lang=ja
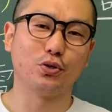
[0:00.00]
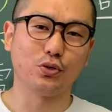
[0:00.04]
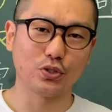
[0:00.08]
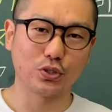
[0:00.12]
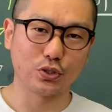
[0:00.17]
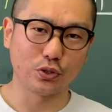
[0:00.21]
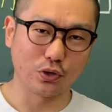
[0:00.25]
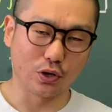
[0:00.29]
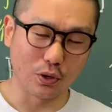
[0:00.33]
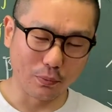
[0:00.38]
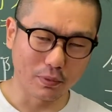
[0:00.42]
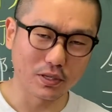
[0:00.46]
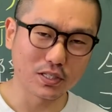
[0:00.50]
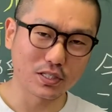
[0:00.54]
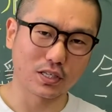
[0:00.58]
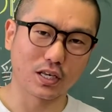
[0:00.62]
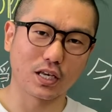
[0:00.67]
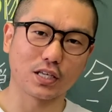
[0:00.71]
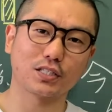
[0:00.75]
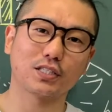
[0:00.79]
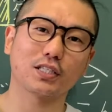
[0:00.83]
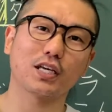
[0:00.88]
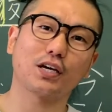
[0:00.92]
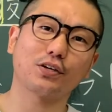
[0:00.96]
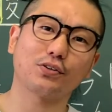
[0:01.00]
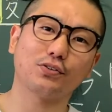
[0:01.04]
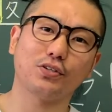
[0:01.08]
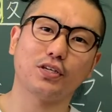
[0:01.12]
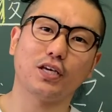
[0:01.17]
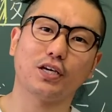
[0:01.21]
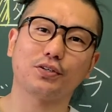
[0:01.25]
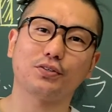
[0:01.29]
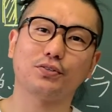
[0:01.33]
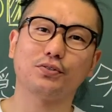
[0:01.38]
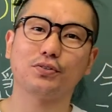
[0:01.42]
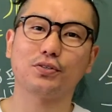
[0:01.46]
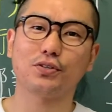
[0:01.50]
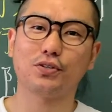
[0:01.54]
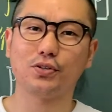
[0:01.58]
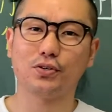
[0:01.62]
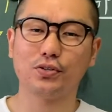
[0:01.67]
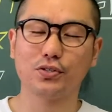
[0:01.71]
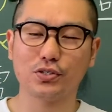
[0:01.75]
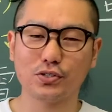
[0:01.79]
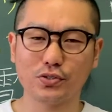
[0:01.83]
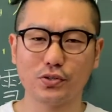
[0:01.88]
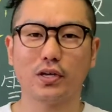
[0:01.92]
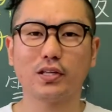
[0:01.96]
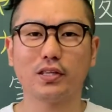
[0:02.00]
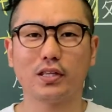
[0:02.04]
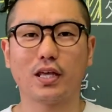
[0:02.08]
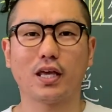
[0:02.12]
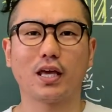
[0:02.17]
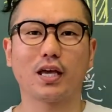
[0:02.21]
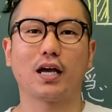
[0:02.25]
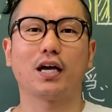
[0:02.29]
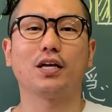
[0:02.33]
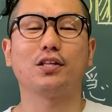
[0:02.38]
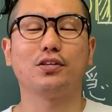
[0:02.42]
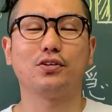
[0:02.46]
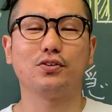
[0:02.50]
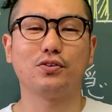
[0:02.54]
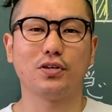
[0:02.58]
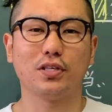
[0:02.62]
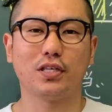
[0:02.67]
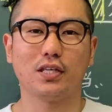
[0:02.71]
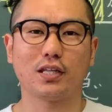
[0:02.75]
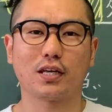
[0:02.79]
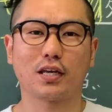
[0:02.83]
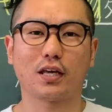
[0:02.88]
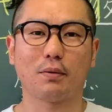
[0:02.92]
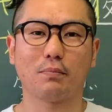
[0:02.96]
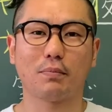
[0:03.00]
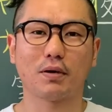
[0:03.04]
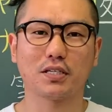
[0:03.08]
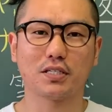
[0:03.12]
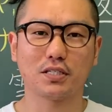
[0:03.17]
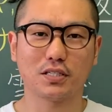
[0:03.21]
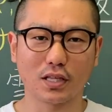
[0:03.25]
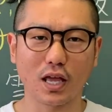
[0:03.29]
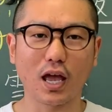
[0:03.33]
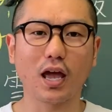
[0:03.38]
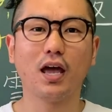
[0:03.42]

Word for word: 入しております月額190円で加入いただけまして